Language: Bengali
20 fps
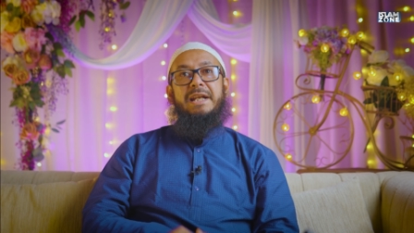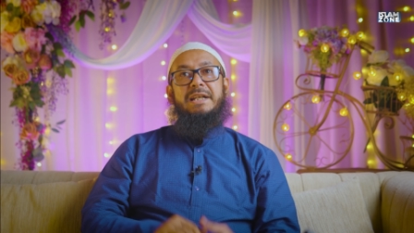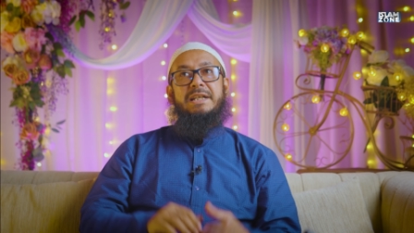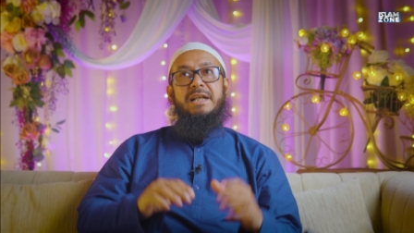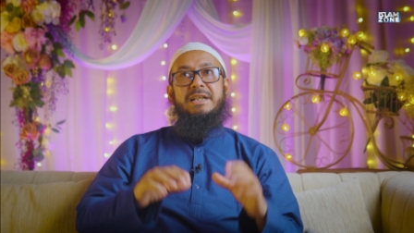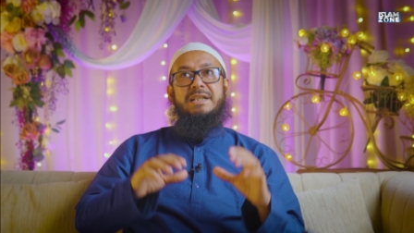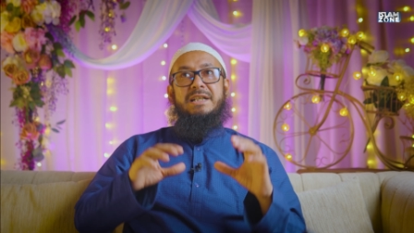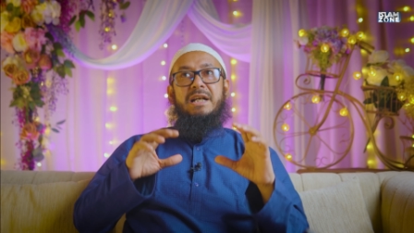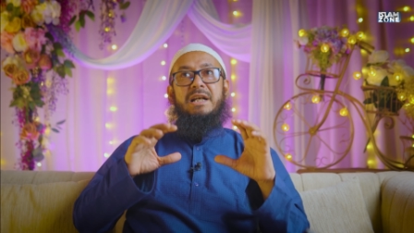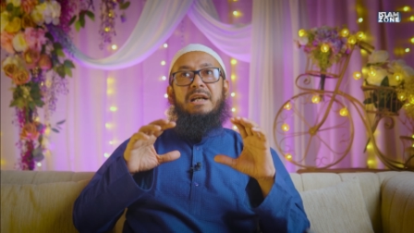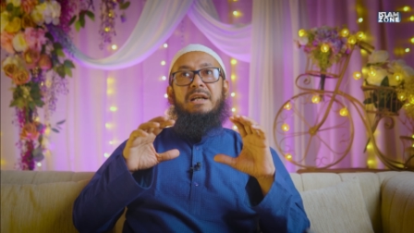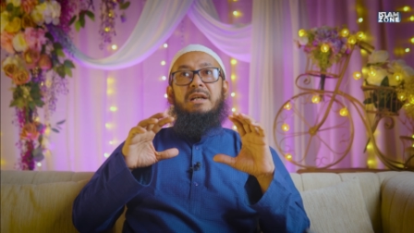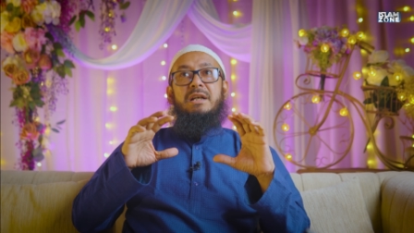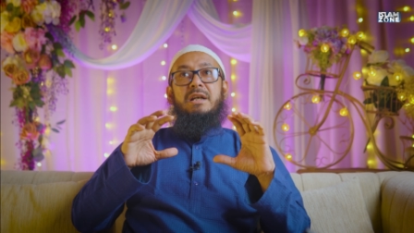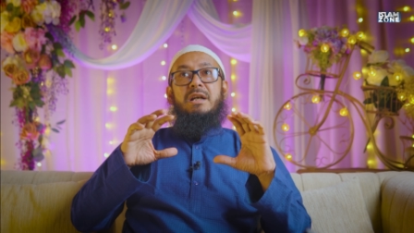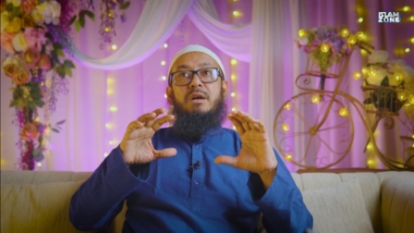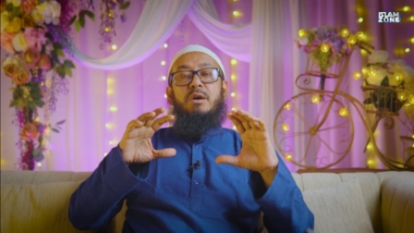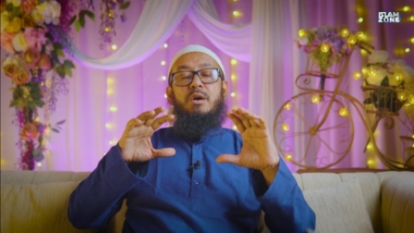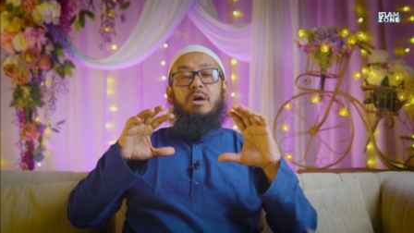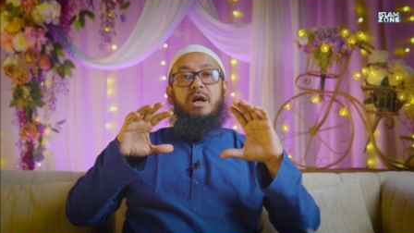এটা একটা
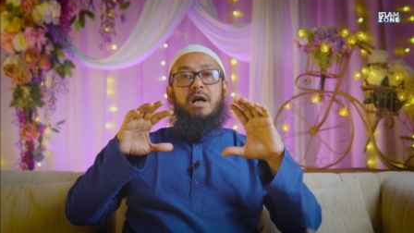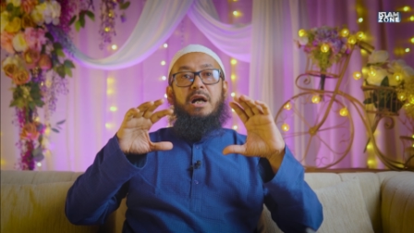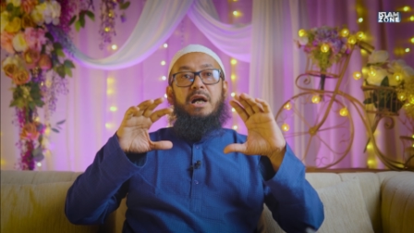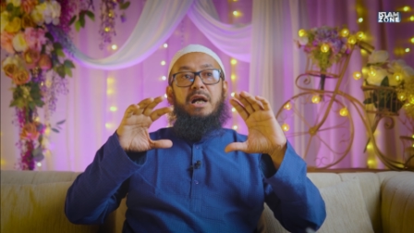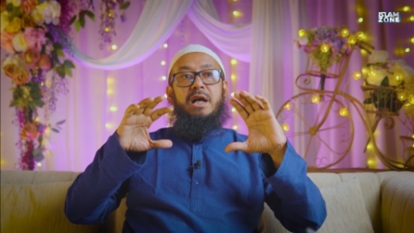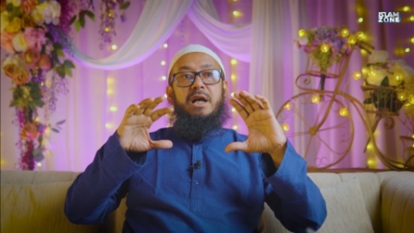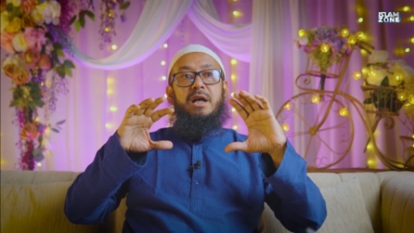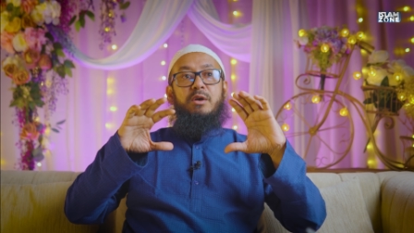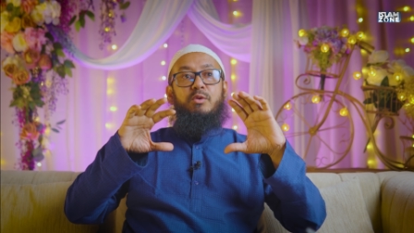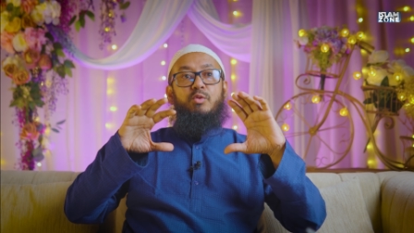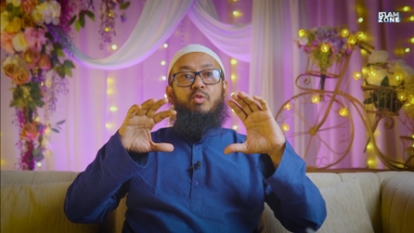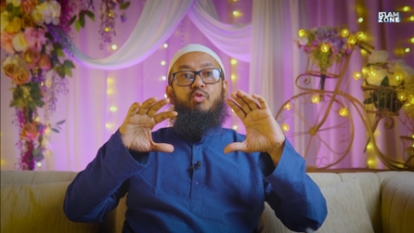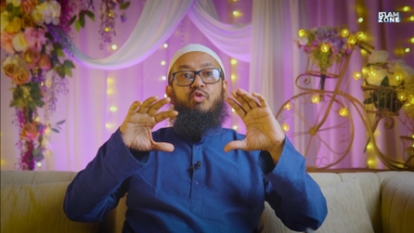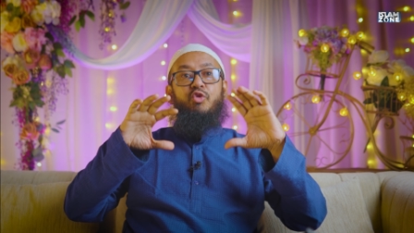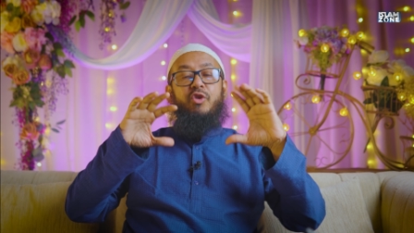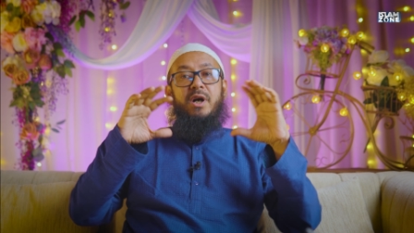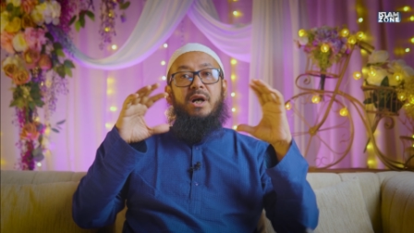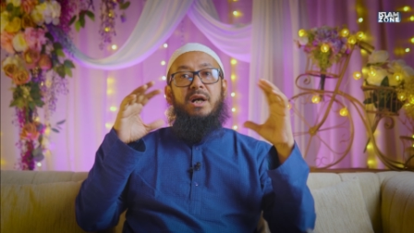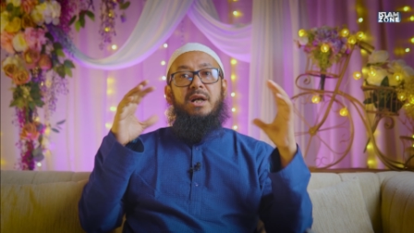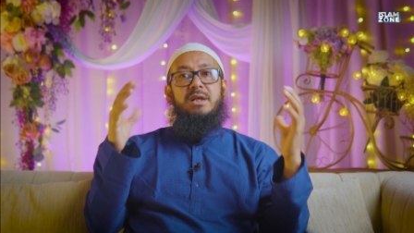
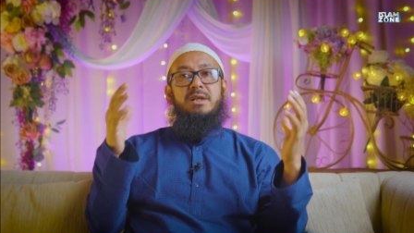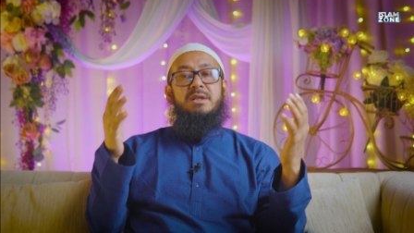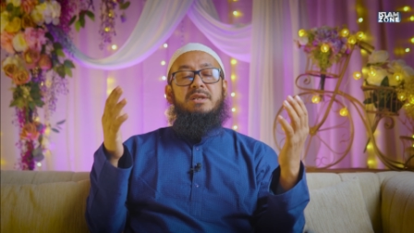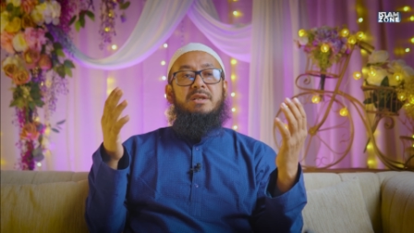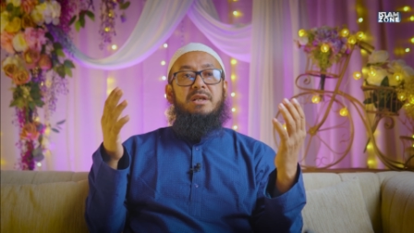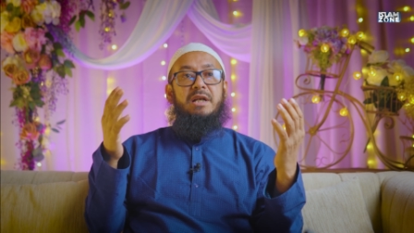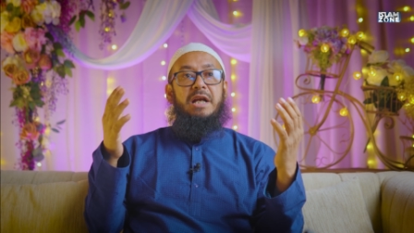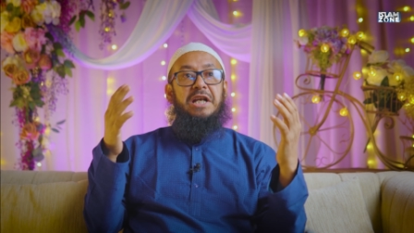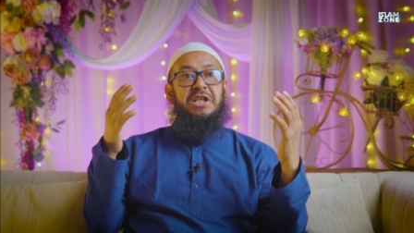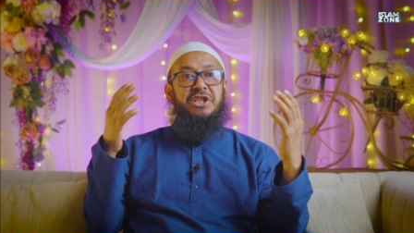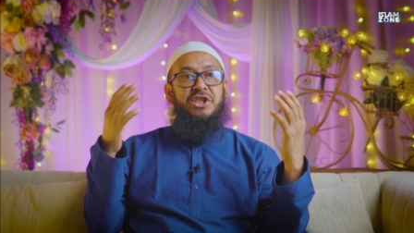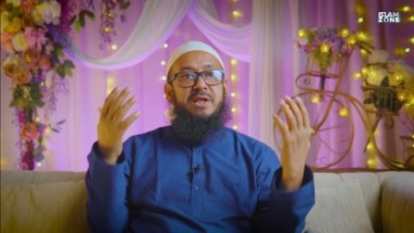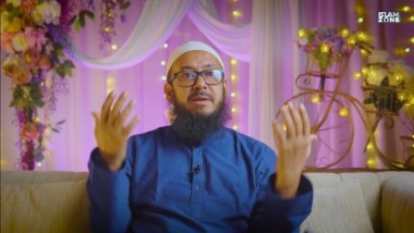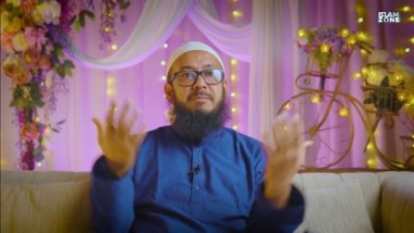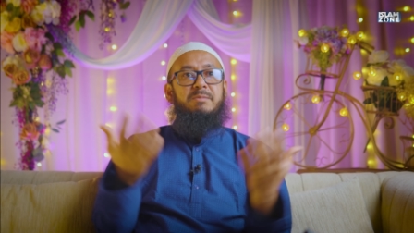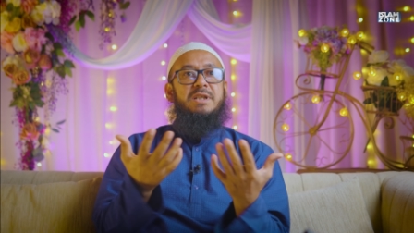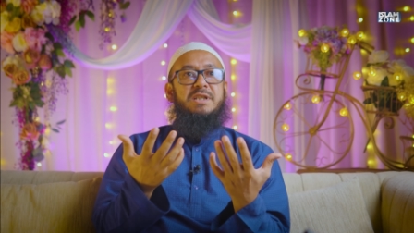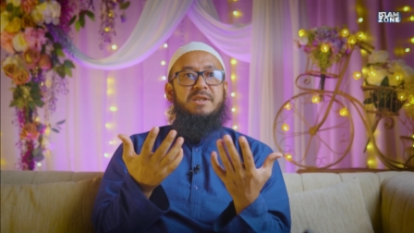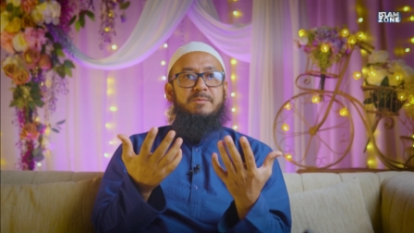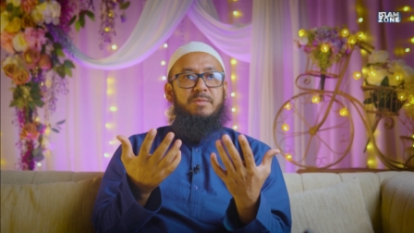ওয়ার্ল্ড
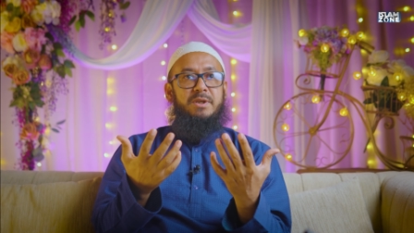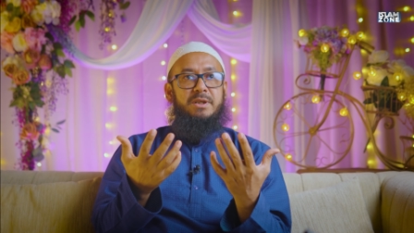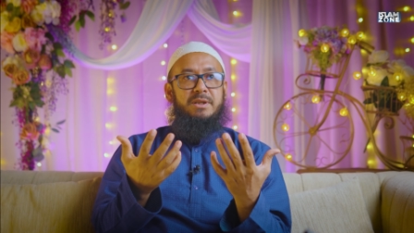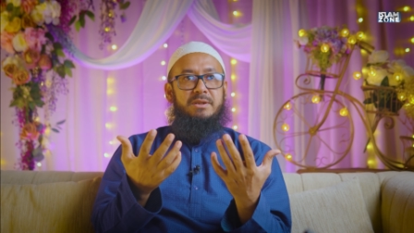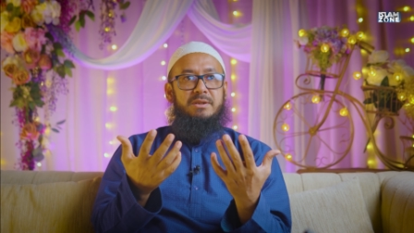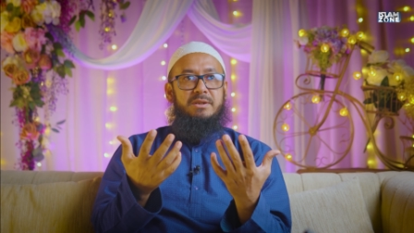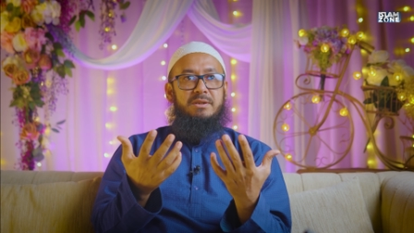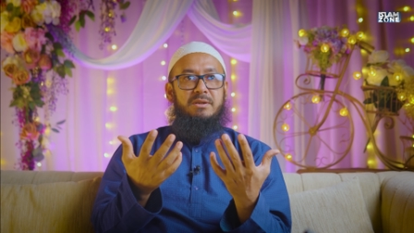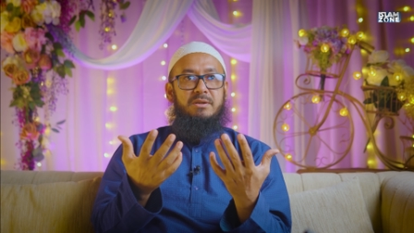এস্টাবলিশমেন্ট